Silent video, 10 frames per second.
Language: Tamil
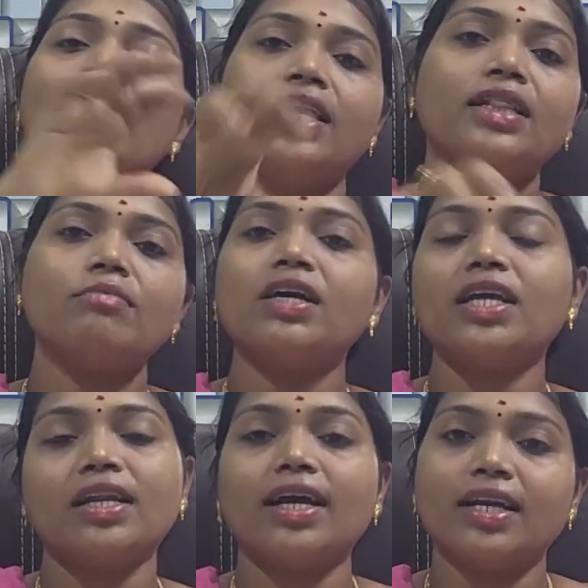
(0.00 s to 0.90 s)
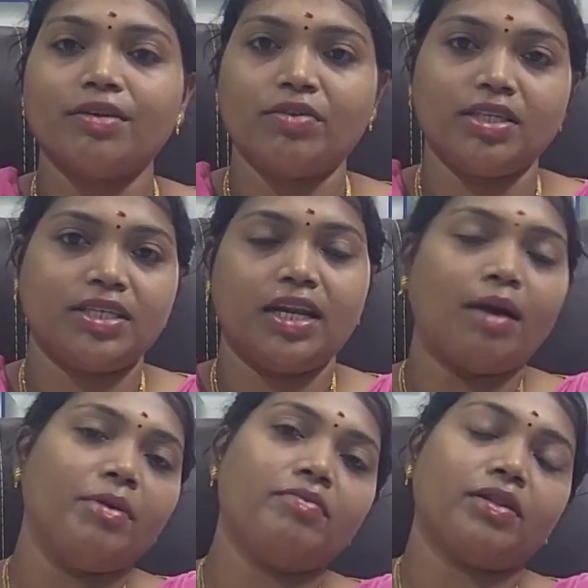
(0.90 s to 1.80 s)
இந்த மாதிரியான ஆக்டிவிட்டீஸ்
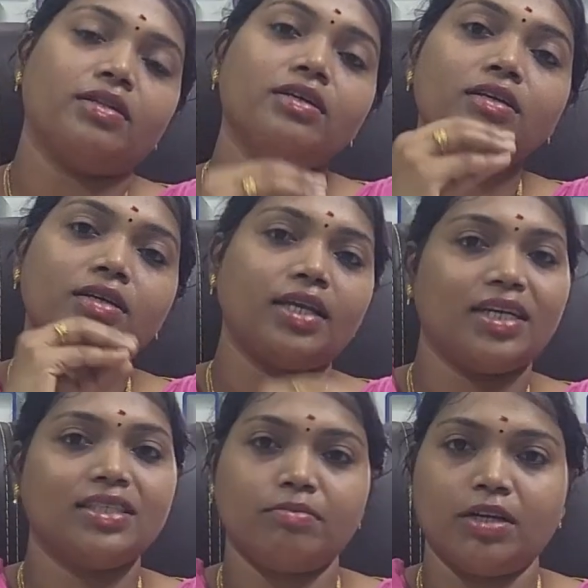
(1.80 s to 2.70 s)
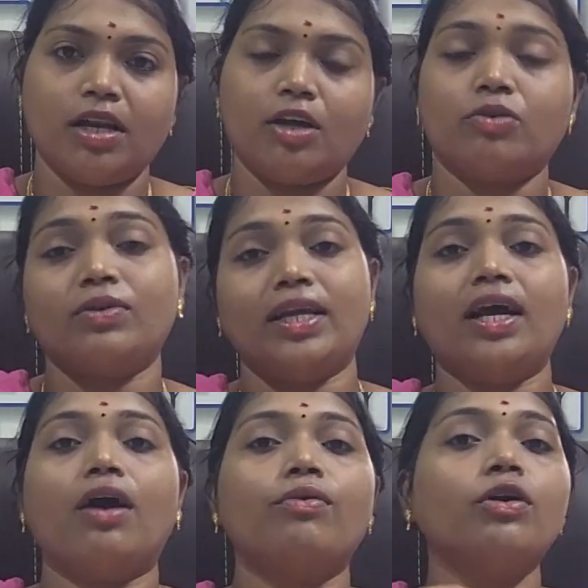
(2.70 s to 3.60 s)
எல்லாமே வந்து எக்ஸம்டடாக இருக்கும்
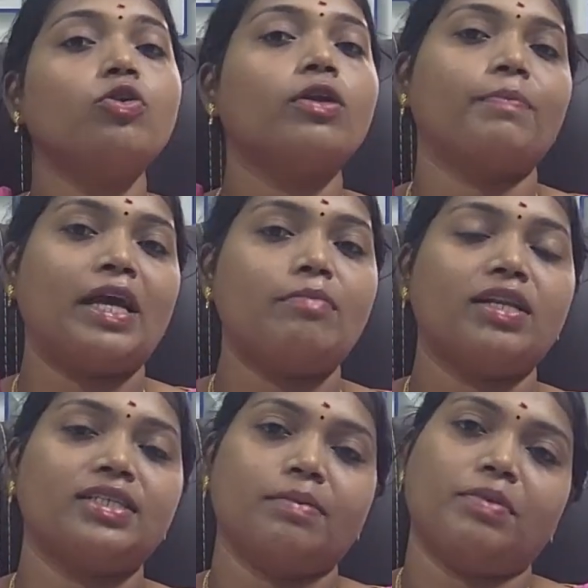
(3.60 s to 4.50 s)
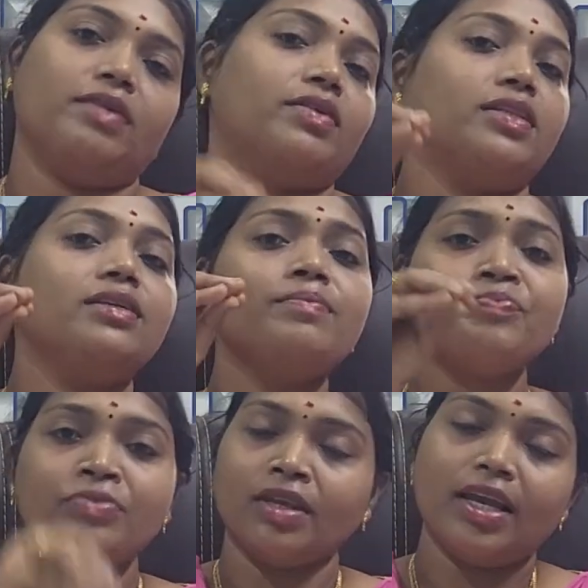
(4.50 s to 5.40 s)
ஏன்னா அவங்களோட ப்ரைமரி சப்ளை வந்து
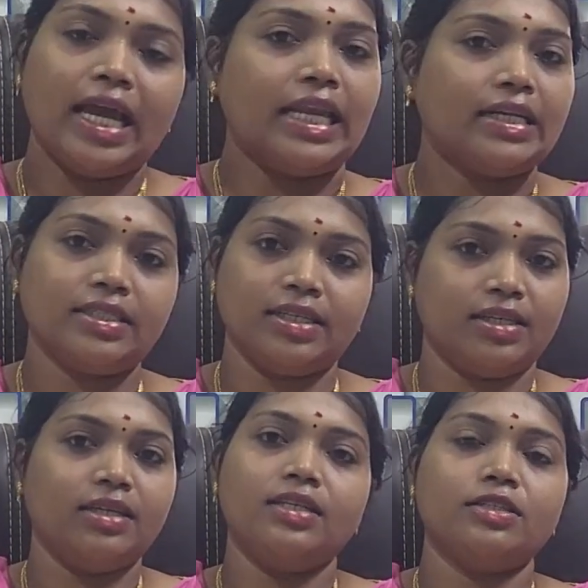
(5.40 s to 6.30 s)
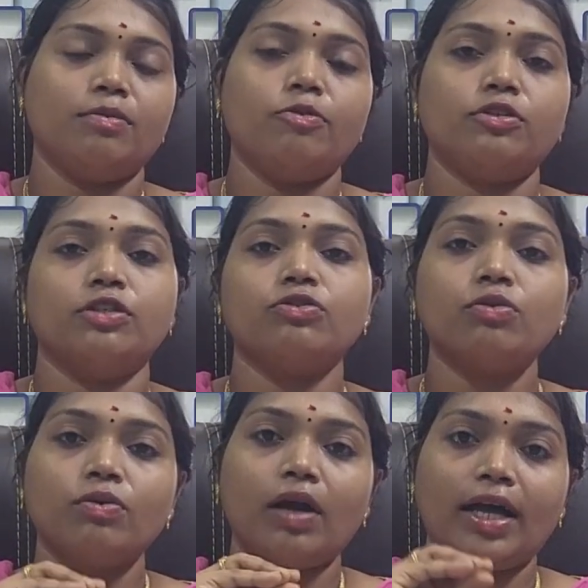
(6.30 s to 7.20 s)
எலக்ட்ரிசிட்டி டிஸ்ட்ரிபியூஷன் ஸோ
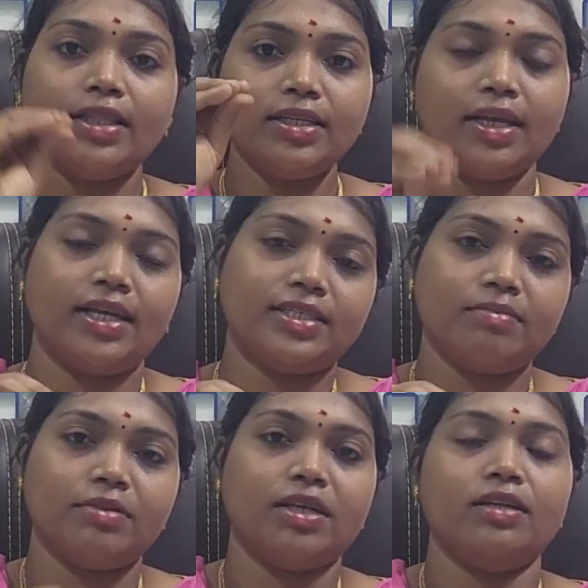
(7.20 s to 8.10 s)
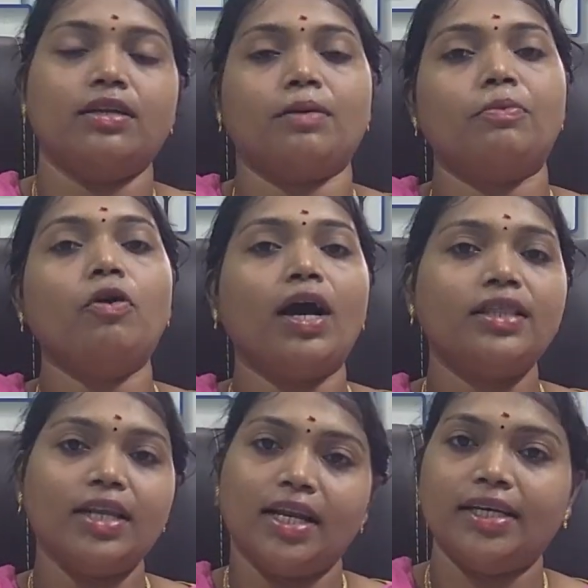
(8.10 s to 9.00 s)
அது எக்ஸம்டடுன்றப்போ
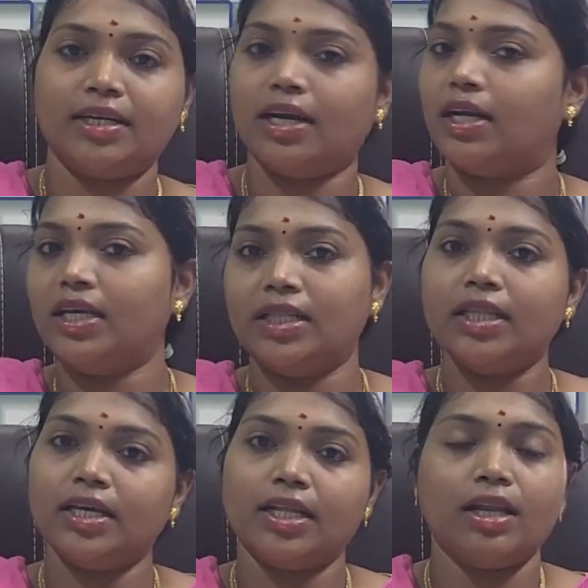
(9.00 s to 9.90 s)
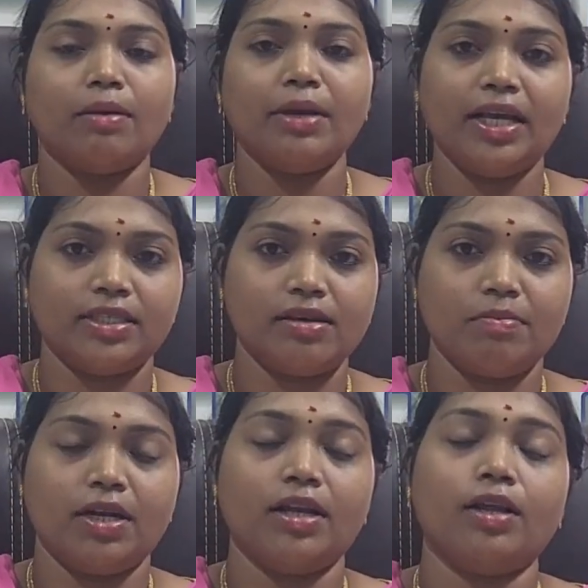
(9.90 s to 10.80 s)
அது ரிலேட்டடான இந்த இதெல்லாமே
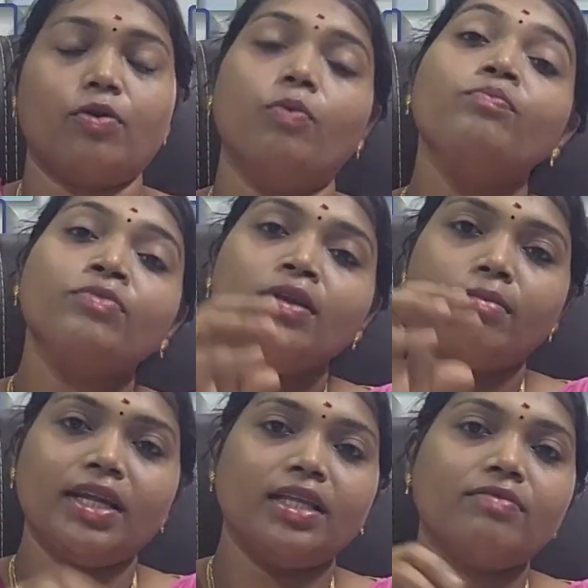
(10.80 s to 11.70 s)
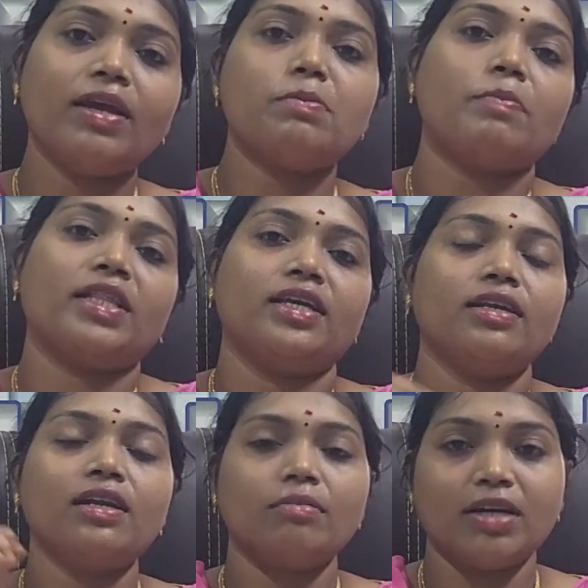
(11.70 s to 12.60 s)
எக்ஸம்டடில் இருக்கும் பட் இதுவே இப்போ
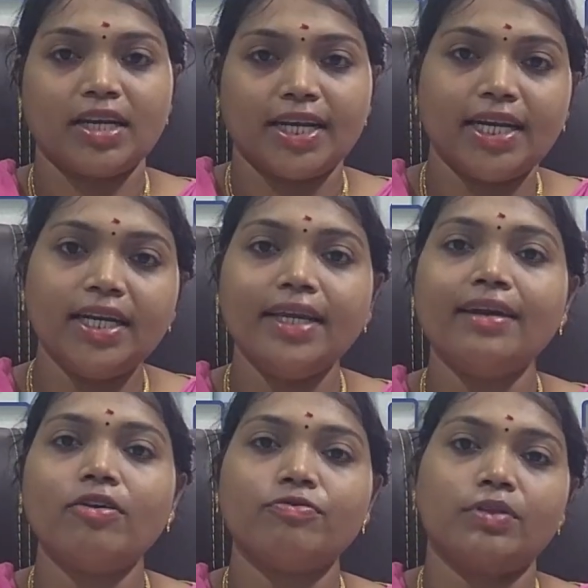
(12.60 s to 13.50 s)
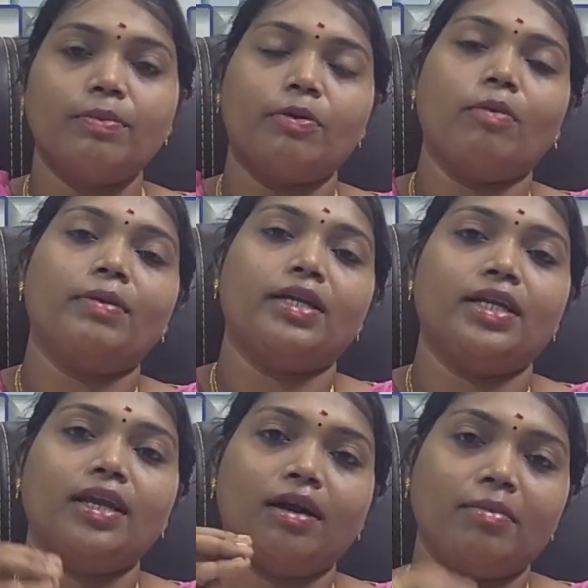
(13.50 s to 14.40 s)
பார்த்தீங்கன்னா நமக்கு ரெண்டிங் ஆஃப் த
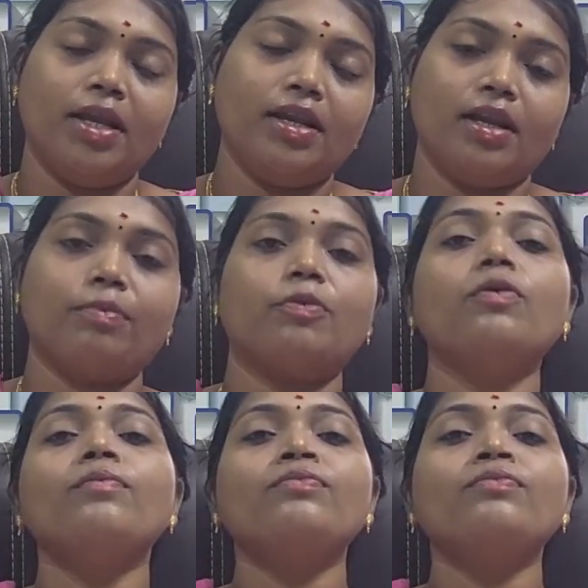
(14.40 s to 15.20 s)
ப்ராப்பர்ட்டி அப்படின்றப்போ